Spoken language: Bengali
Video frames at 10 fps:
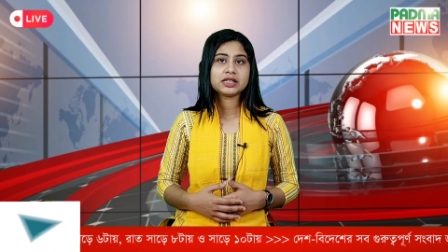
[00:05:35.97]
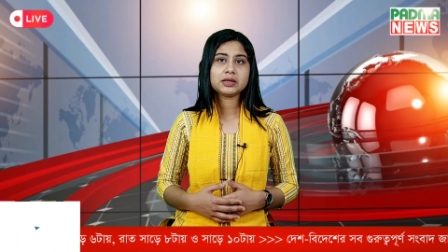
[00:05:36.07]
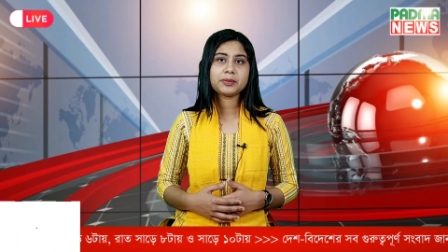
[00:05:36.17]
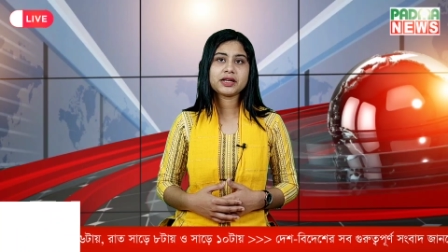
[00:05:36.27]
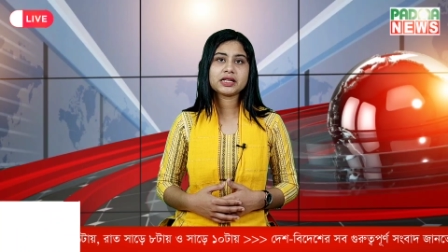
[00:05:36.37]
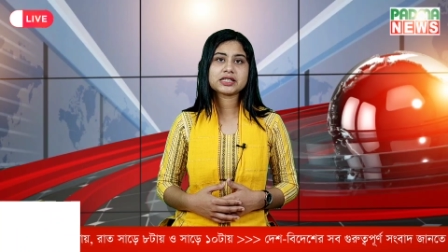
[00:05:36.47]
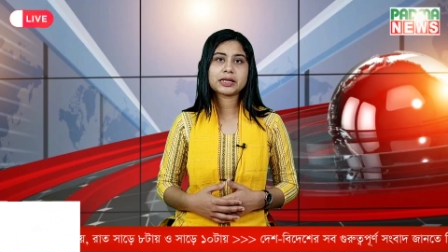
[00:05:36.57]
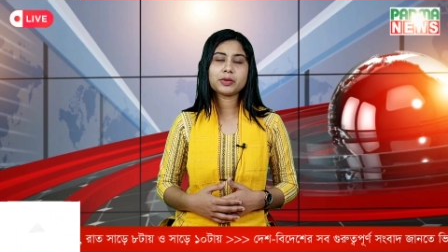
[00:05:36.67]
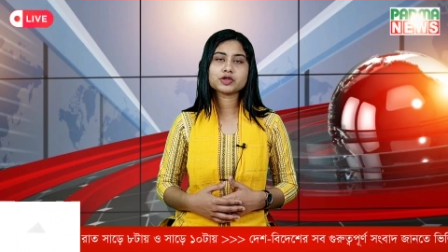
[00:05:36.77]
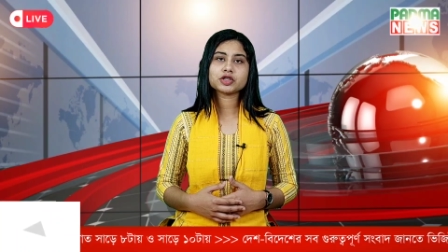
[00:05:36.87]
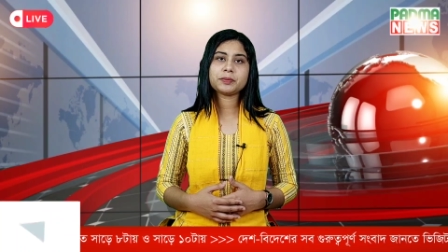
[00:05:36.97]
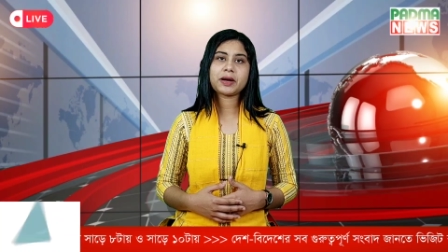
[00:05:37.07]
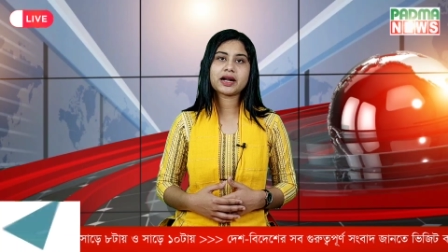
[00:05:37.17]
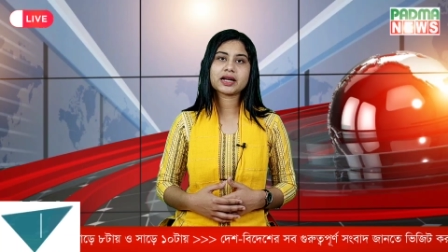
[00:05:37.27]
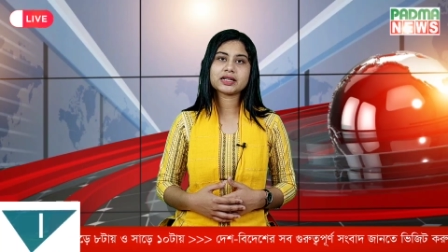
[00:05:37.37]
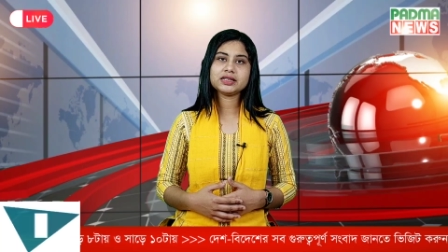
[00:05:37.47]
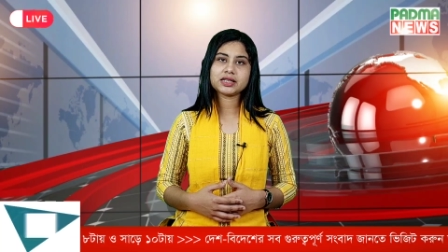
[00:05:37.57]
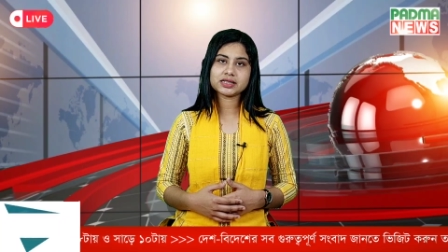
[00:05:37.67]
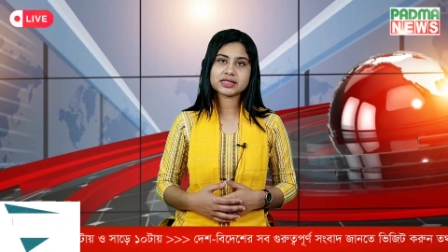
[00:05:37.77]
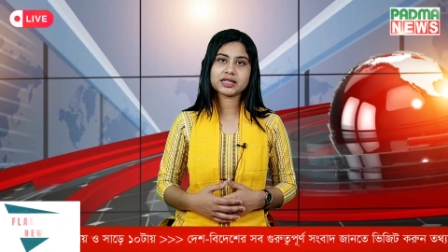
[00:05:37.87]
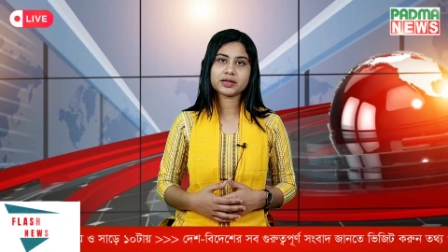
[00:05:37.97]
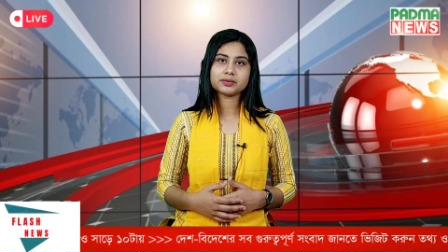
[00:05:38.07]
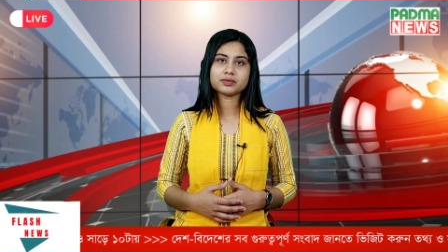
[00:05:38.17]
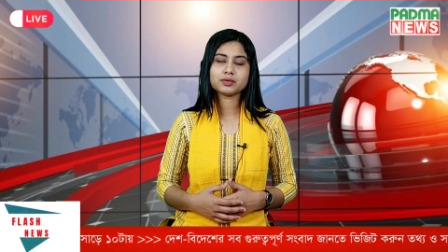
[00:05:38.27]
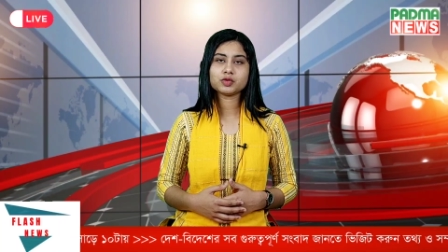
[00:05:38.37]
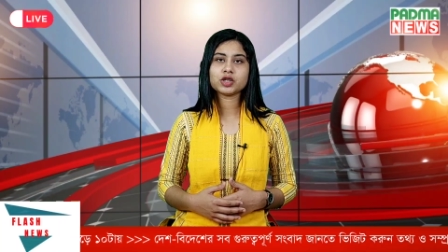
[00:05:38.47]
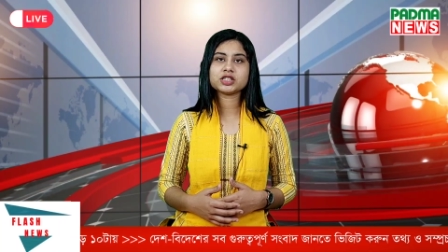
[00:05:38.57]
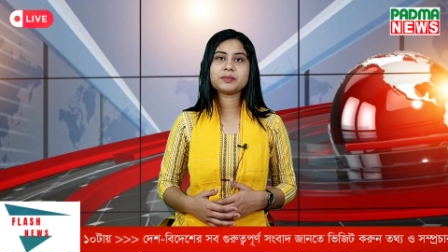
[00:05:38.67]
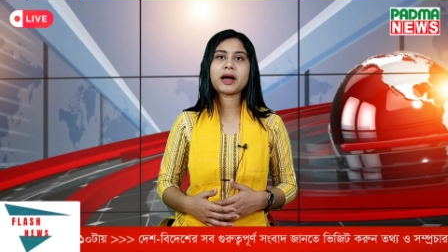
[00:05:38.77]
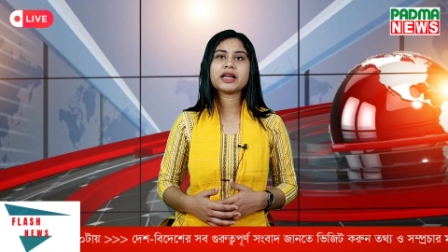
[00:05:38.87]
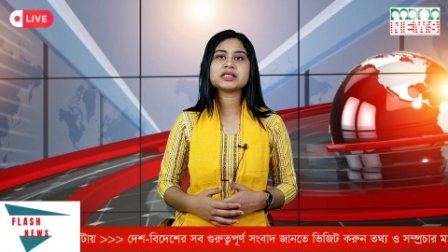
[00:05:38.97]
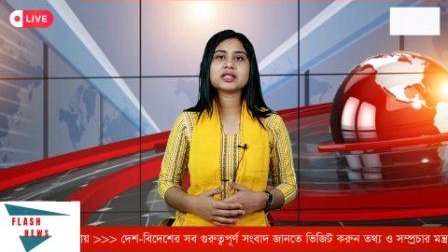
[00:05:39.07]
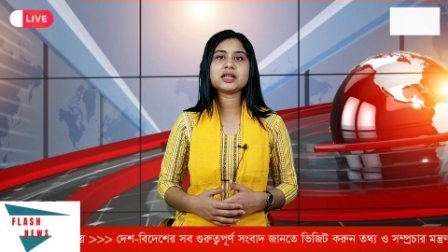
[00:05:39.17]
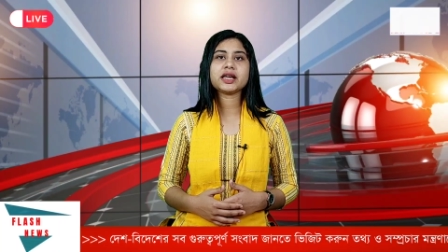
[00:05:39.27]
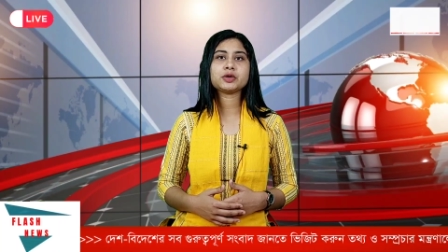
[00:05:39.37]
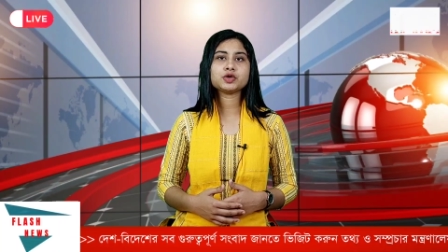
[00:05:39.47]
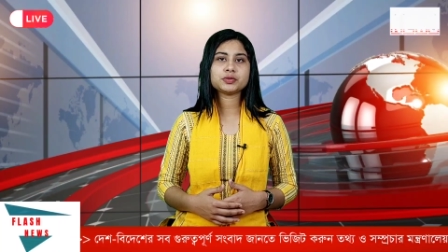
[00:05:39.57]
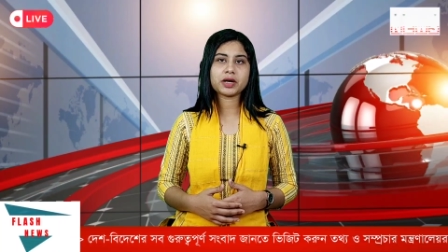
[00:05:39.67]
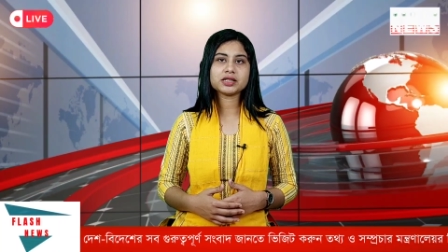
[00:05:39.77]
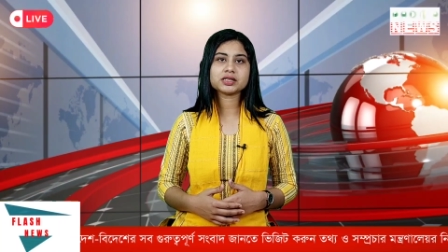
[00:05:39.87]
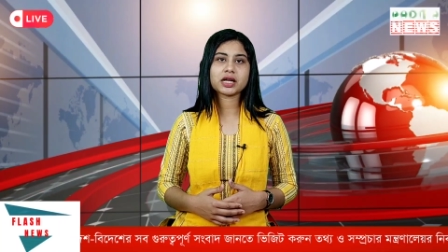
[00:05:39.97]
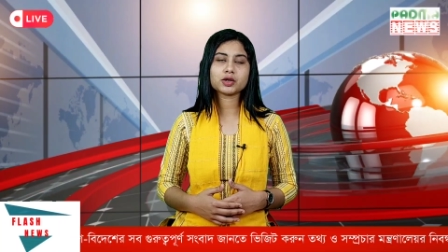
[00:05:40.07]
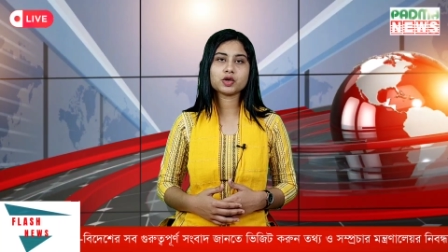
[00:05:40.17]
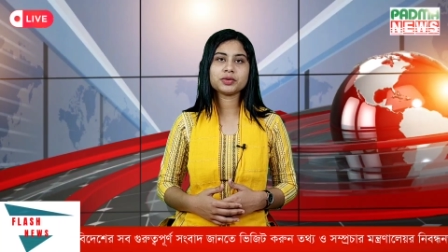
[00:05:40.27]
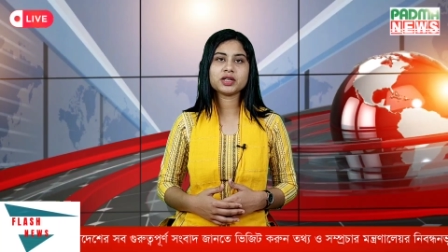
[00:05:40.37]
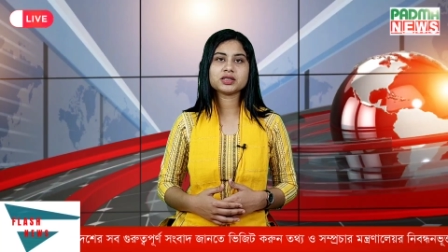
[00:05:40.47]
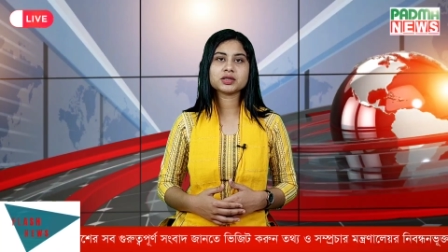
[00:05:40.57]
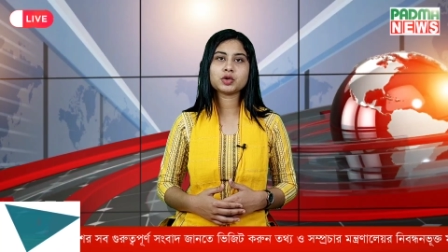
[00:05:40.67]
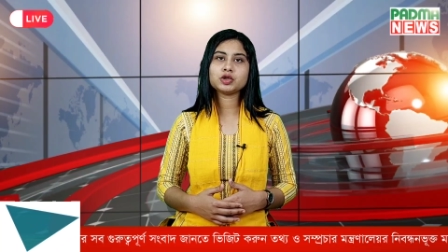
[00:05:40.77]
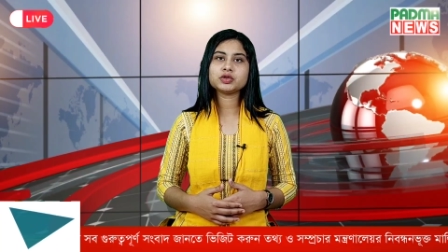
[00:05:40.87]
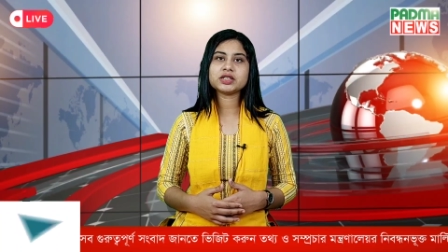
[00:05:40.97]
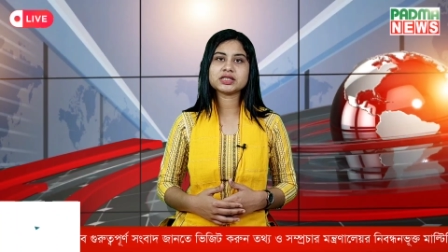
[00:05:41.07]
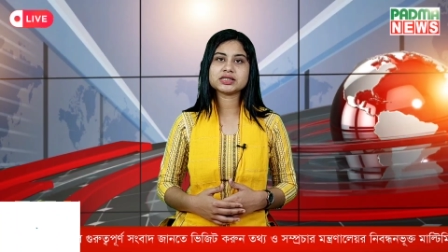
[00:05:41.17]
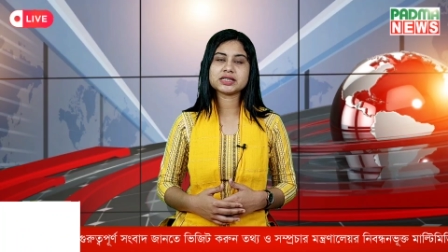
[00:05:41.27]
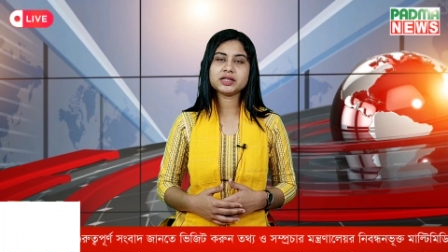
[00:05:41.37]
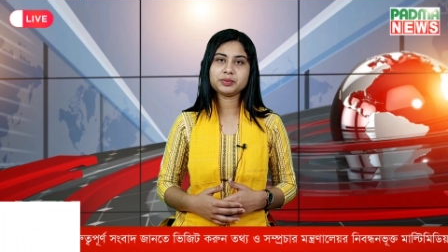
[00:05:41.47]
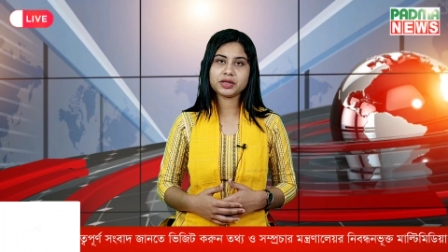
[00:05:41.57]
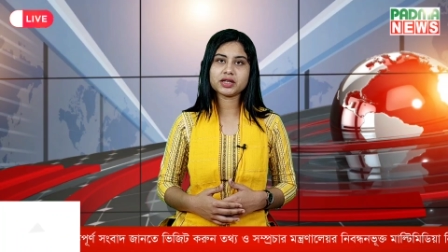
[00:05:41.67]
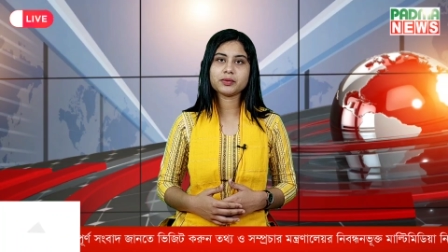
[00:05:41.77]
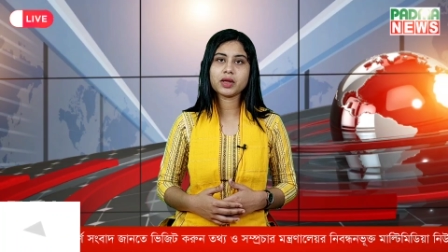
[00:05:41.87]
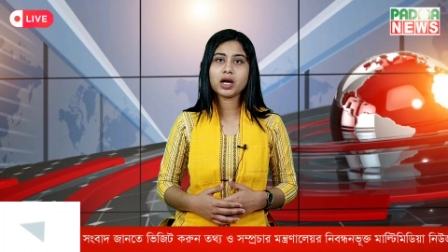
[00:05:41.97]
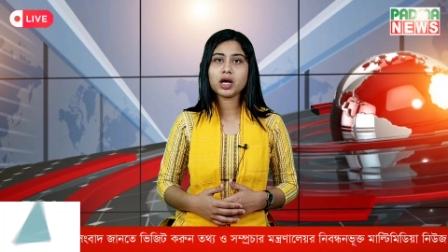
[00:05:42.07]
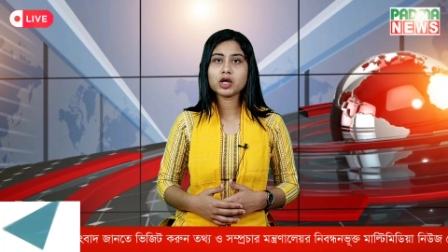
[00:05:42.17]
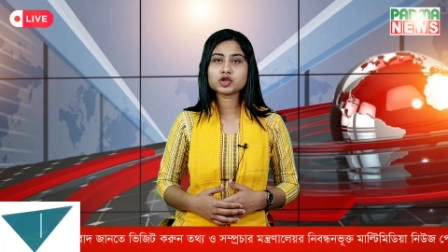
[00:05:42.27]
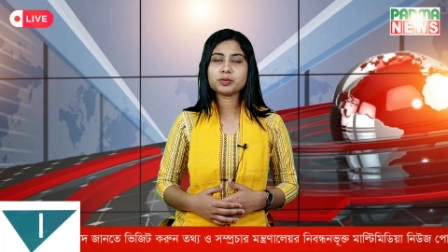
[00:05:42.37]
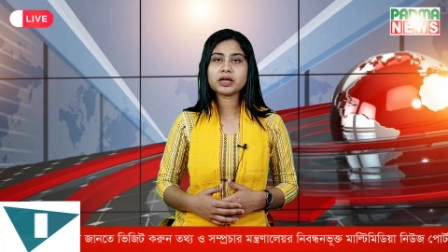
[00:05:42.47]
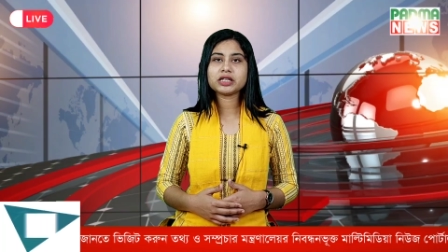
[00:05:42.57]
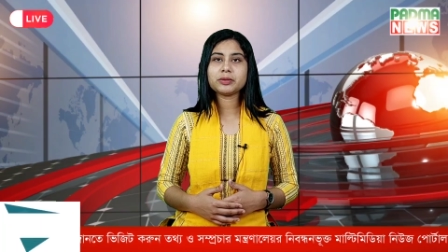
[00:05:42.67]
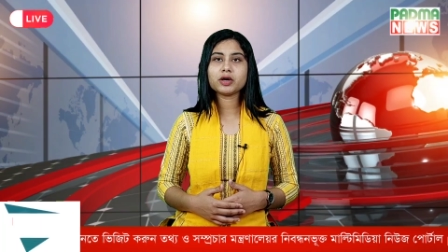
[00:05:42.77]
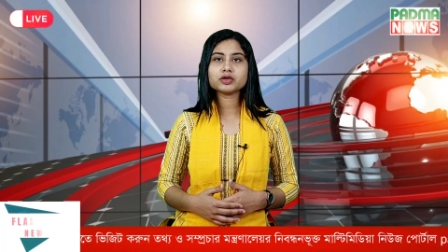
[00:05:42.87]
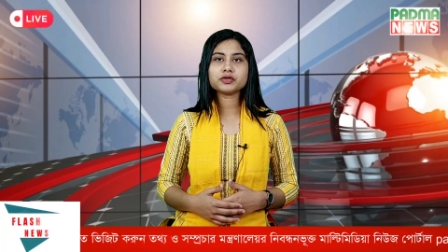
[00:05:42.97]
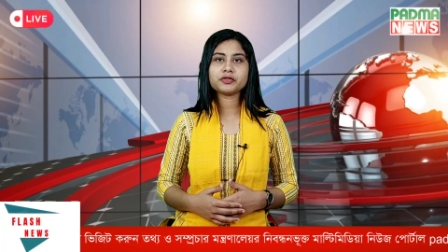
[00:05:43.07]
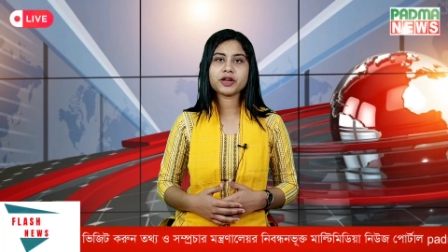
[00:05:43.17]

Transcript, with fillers: তিন পেরিয়ে চার বছরে পা রাখলেন তার ছেলে দু সালের একুশ মার্চ তারক অভিনেত্রীর কোলজুড়ে এসেছিলেন বীর সোমবার দিবাগত